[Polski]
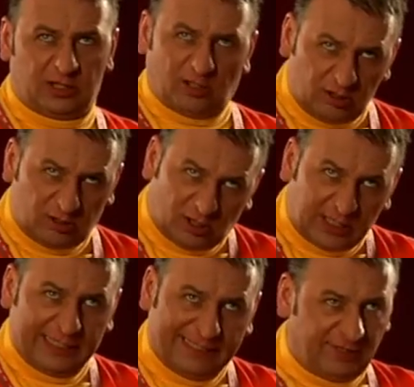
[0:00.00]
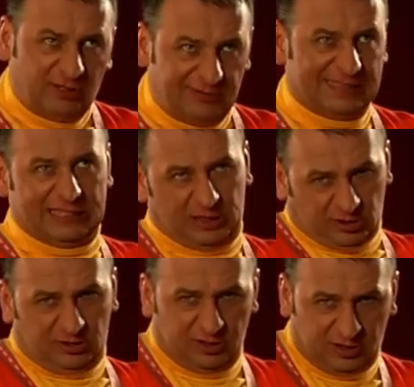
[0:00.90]
tro, trochę nie mogły
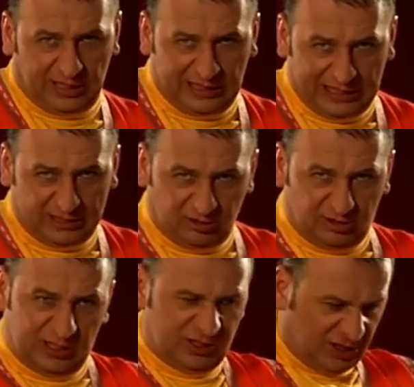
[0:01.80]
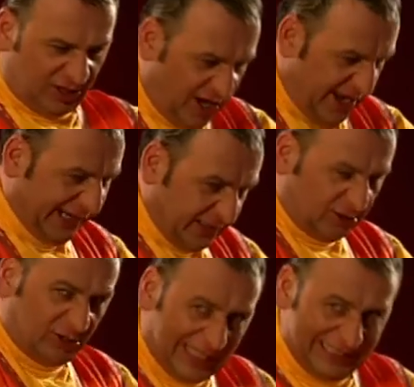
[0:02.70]
zaskoczyć tak na to, że, że, że
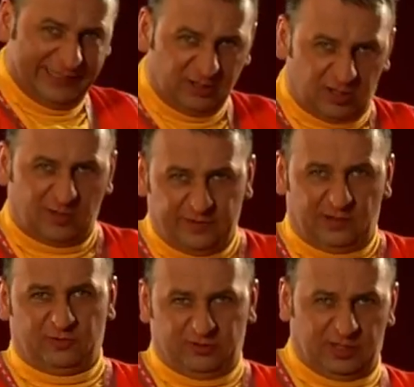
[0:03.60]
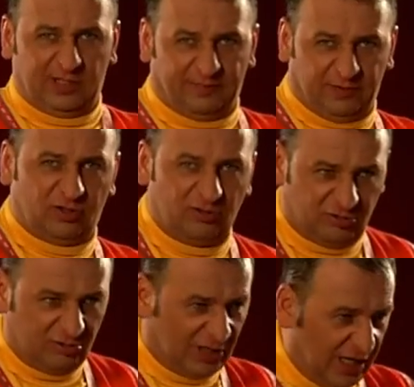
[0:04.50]
to każdy osobno musi. Na
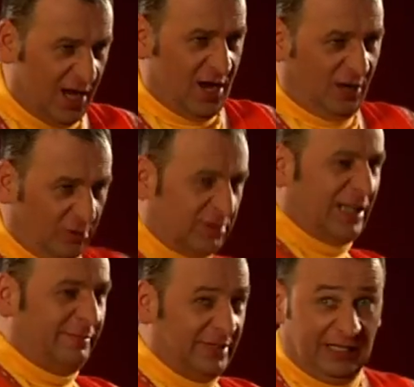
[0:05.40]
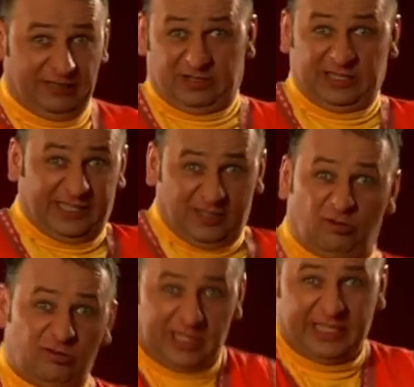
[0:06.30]
początku tak ruszamy, wszystkie
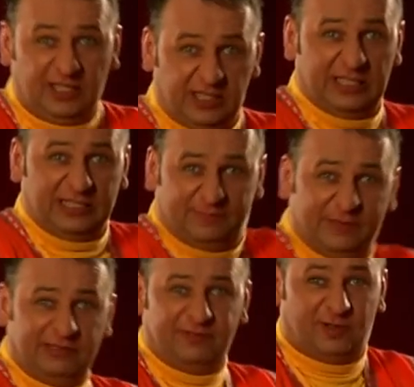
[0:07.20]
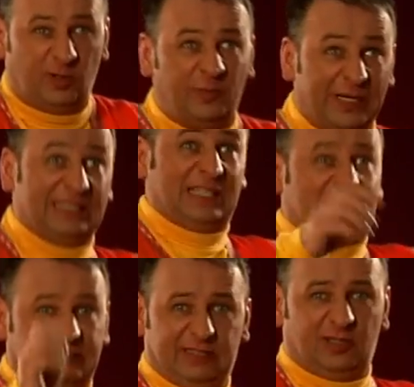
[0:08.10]
kurczaki się zbiły w grupę i
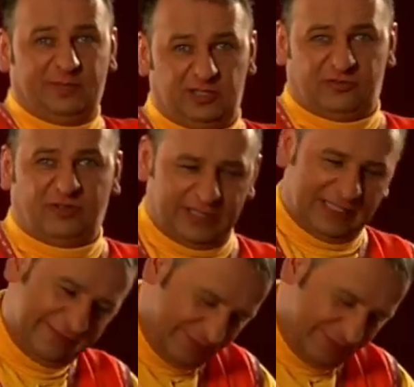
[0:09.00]
zaczęły robić swoje. Ja